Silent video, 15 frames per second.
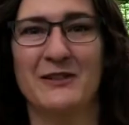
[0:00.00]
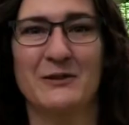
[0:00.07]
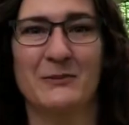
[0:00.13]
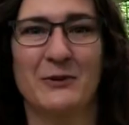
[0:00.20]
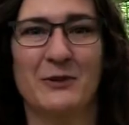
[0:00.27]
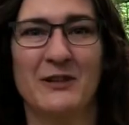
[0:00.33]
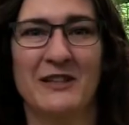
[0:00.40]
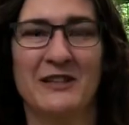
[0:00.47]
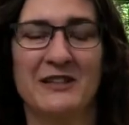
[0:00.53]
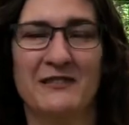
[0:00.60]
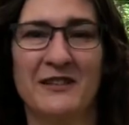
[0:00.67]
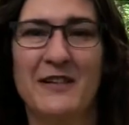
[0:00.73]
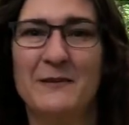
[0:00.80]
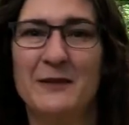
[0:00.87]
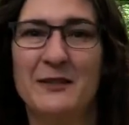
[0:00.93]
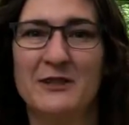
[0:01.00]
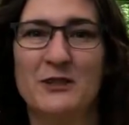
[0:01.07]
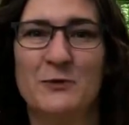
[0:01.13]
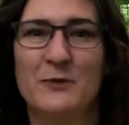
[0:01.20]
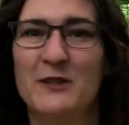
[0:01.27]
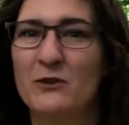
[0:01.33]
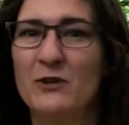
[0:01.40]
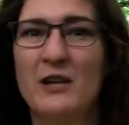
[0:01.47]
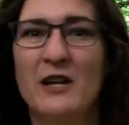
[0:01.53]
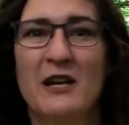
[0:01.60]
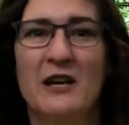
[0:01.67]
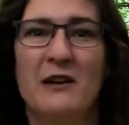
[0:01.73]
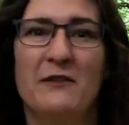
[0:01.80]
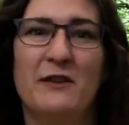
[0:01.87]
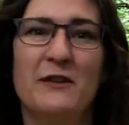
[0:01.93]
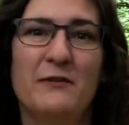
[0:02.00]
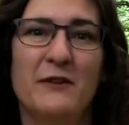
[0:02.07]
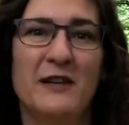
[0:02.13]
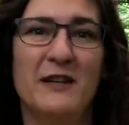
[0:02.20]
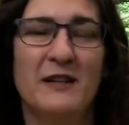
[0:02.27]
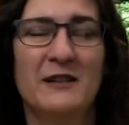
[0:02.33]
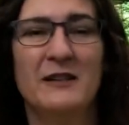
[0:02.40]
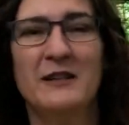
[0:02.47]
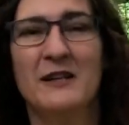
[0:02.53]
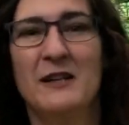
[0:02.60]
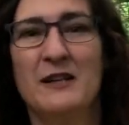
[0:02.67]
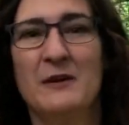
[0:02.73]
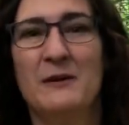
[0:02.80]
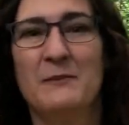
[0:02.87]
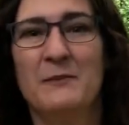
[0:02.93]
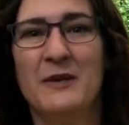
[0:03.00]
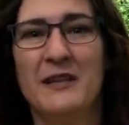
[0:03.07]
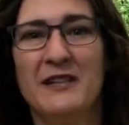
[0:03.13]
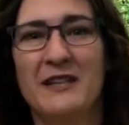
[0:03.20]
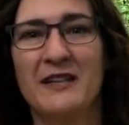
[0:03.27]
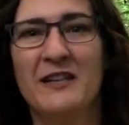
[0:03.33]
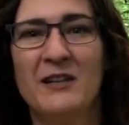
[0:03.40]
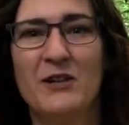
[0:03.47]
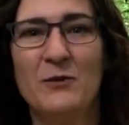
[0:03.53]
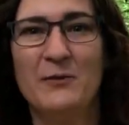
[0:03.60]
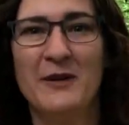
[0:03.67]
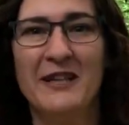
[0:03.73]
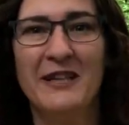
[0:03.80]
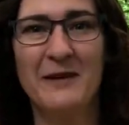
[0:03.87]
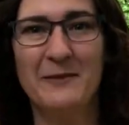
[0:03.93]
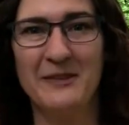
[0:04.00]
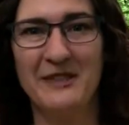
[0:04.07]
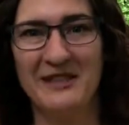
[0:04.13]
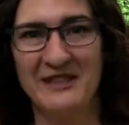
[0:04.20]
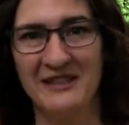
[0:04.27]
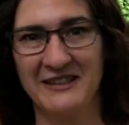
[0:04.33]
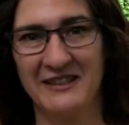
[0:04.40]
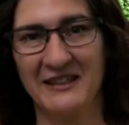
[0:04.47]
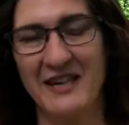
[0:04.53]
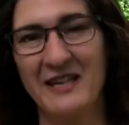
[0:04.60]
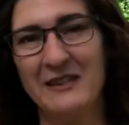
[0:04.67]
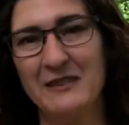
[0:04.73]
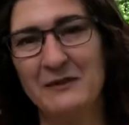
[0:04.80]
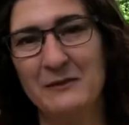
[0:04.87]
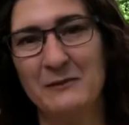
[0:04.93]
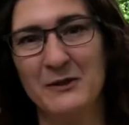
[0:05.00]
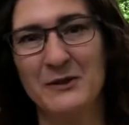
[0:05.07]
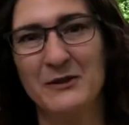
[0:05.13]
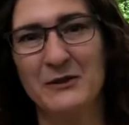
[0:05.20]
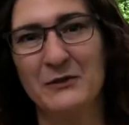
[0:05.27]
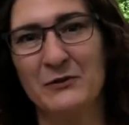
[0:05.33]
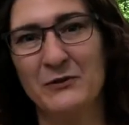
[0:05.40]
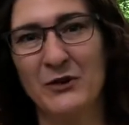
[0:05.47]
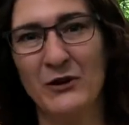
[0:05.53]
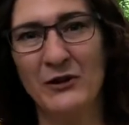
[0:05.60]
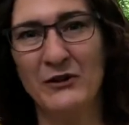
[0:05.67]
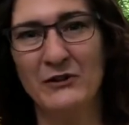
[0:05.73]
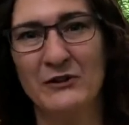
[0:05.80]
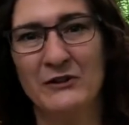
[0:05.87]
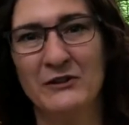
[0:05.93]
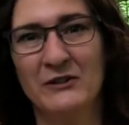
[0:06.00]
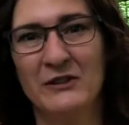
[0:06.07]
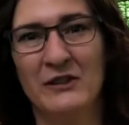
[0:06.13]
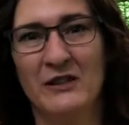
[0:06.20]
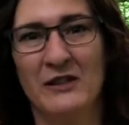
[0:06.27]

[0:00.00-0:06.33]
Zum Glück hat das Wetter mitgespielt und wie viele Meter, Kilometer bin ich nicht gegangen mit Freunden